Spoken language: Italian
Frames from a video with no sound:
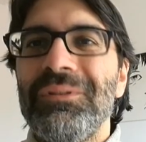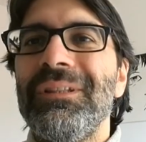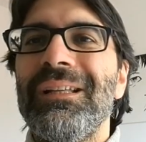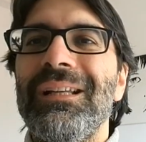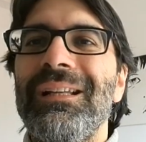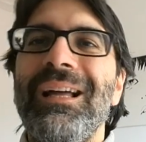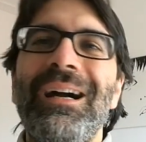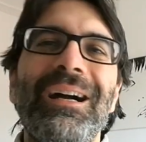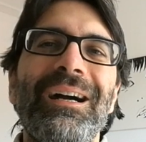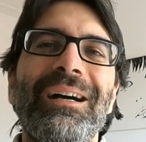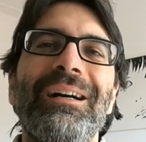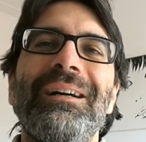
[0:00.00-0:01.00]
Quindi
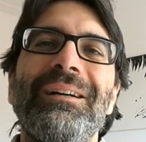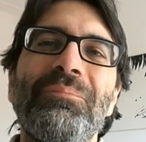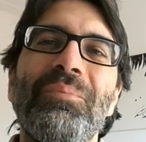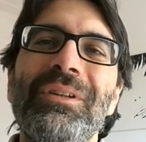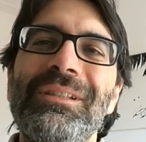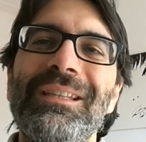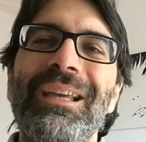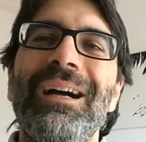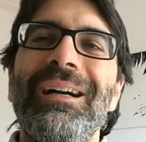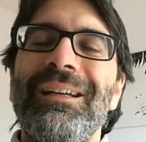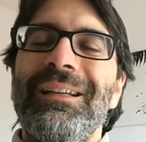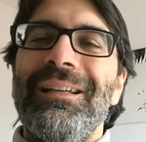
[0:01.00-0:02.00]
la
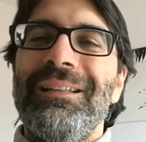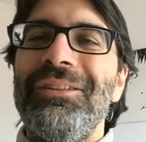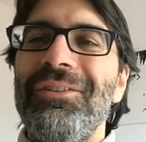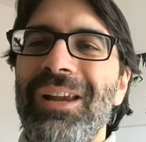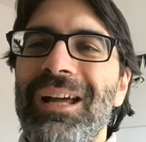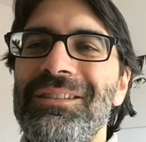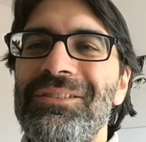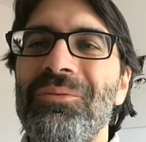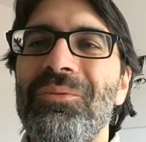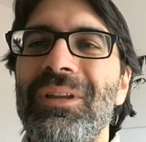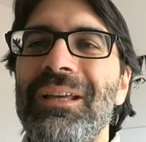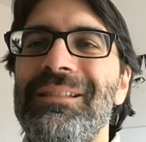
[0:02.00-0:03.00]
poesia di Orazio
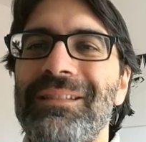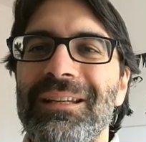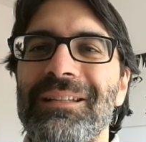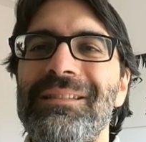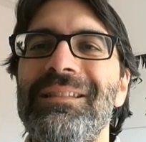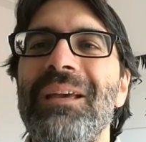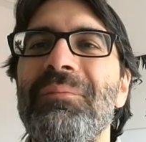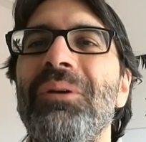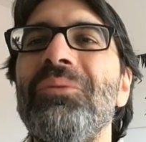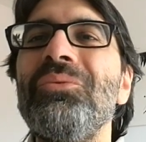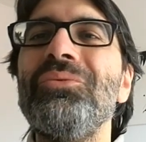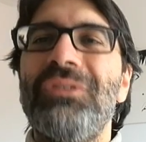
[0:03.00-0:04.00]
vuole essere
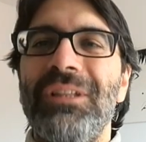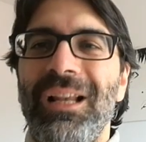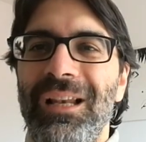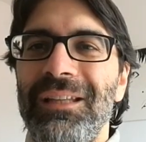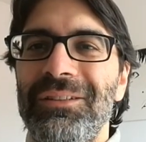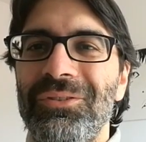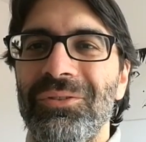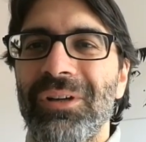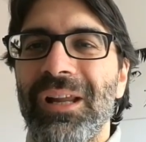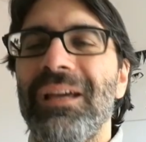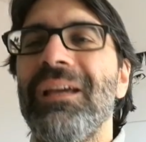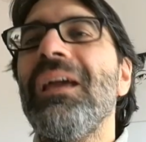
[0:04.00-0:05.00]
insieme utile al
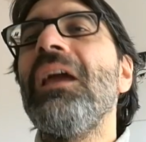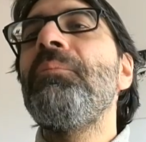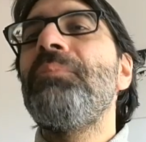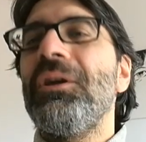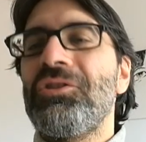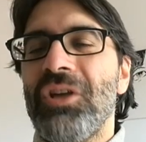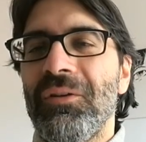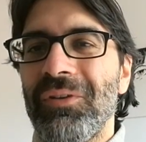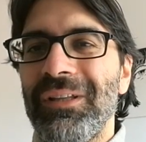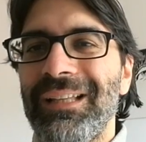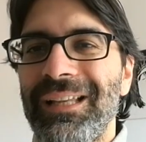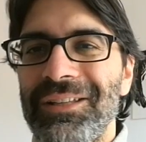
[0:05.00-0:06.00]
lettore e
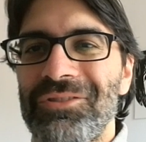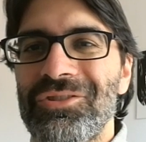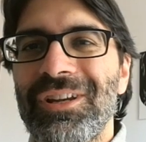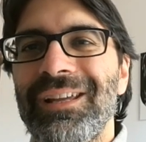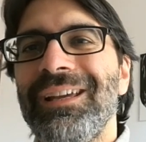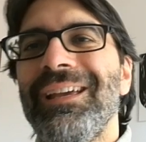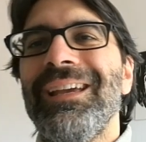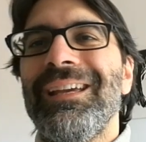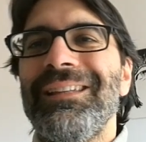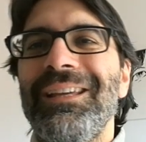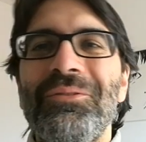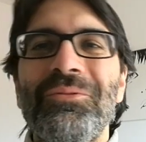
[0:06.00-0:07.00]
piacevole da leggere.
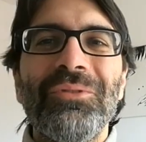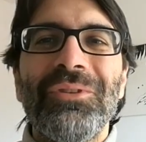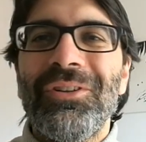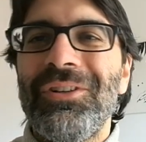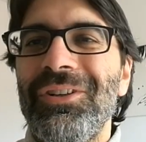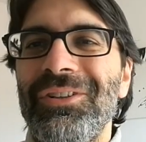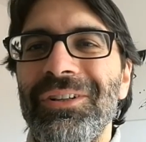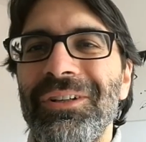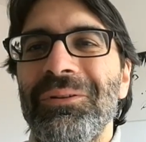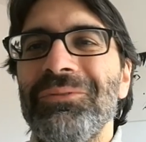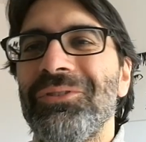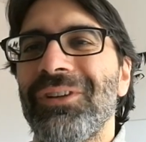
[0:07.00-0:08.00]
Ed è un, è
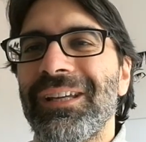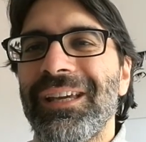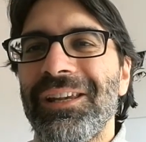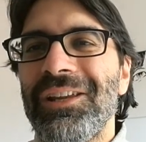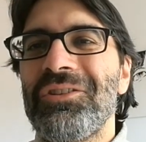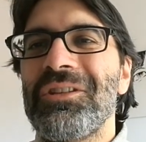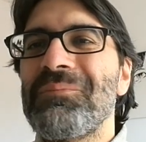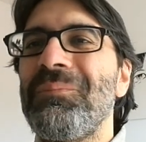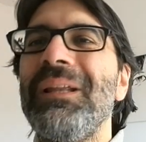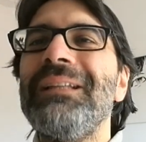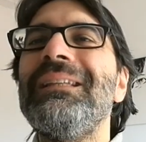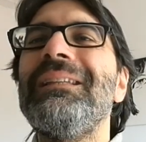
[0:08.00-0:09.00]
un autore che riesce
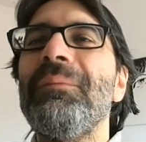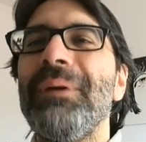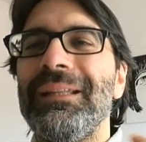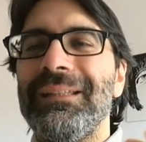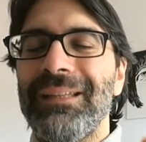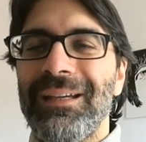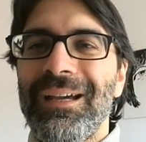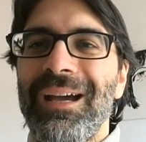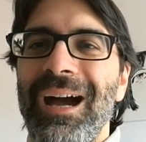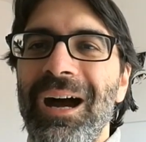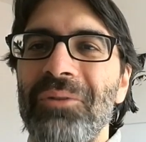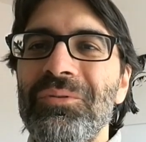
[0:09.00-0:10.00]
splendidamente
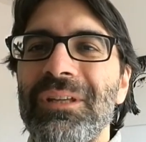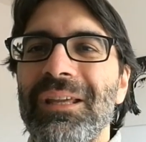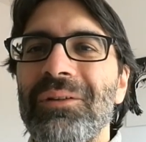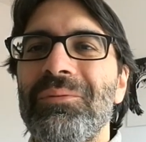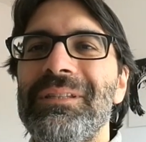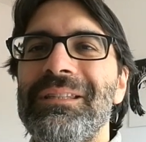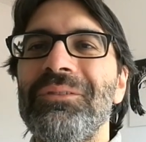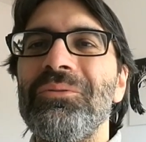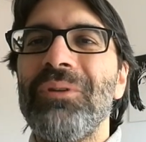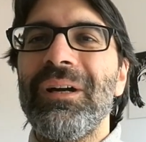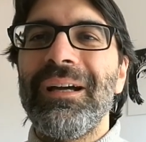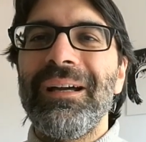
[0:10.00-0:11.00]
a unire
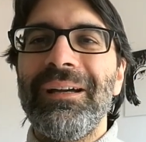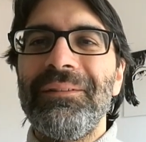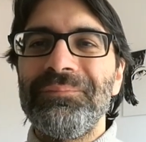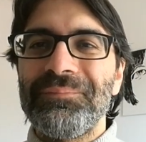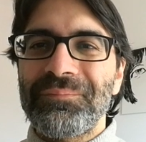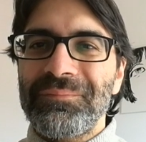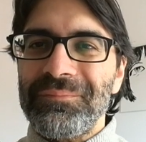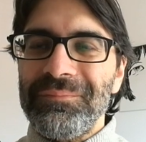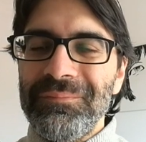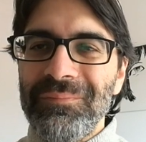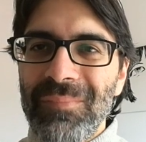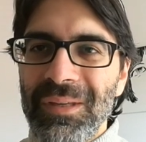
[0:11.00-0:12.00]
due,
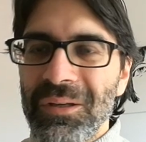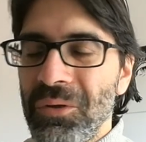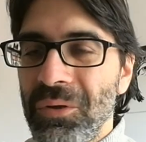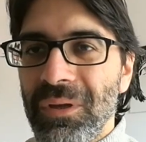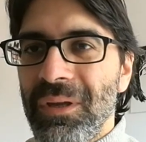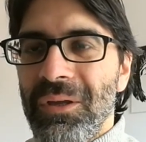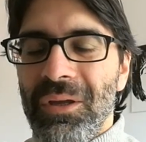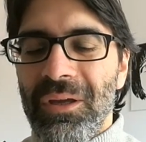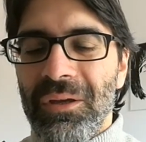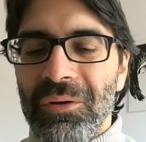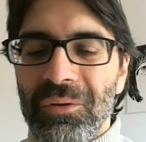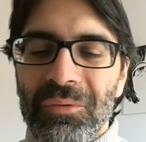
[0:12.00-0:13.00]

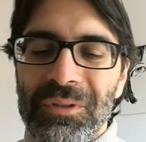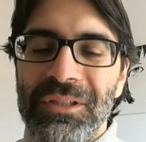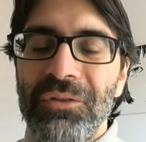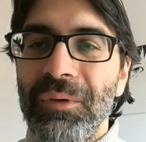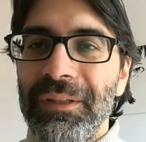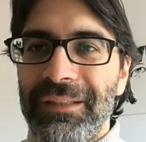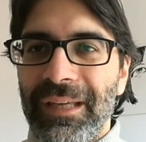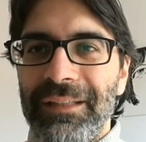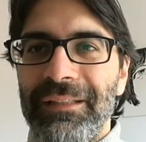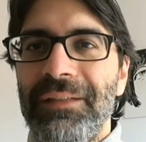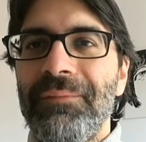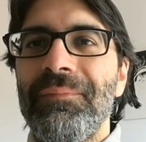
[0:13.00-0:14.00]
eh, questi due
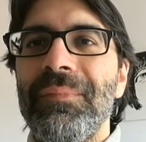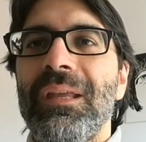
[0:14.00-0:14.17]
intenti.